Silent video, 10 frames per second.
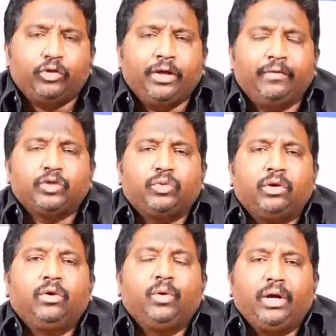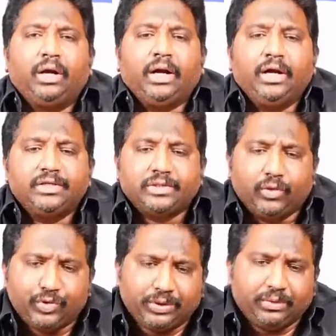తీవ్ర స్వరంలో వాటిని ఖండిస్తూ
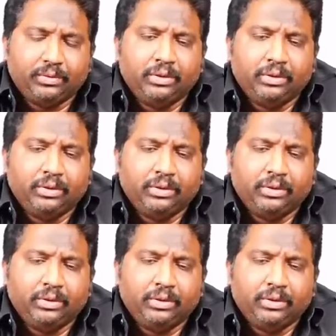వచ్చాను